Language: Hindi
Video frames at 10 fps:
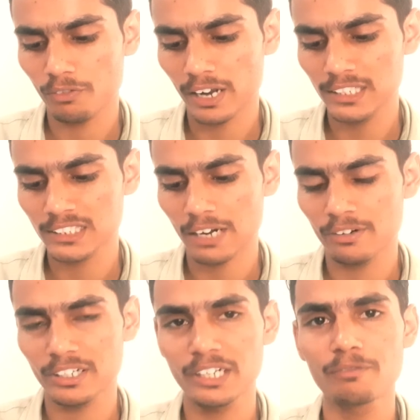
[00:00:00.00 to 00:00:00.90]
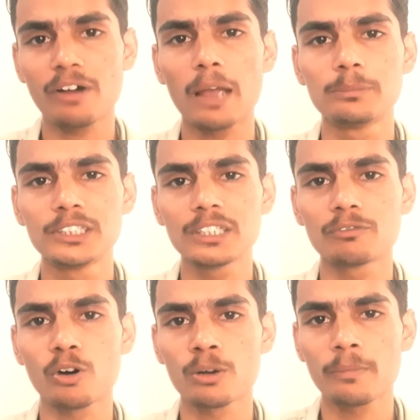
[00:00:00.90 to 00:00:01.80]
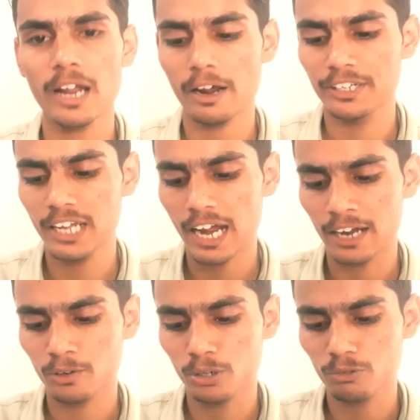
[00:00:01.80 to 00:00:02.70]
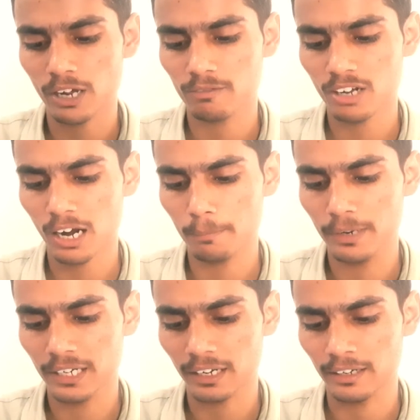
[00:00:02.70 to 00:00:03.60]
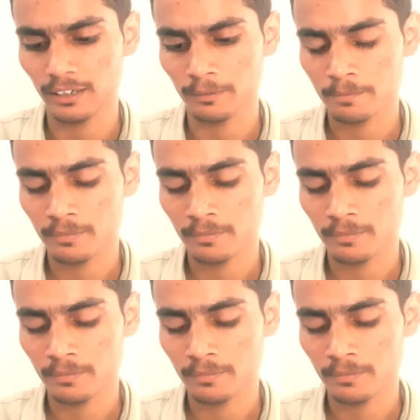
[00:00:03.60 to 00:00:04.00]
वाई सेवेंटी फाइव जी फ़ोन में ये एंड्रॉयड ट्वेल्व का अपडेट आएगा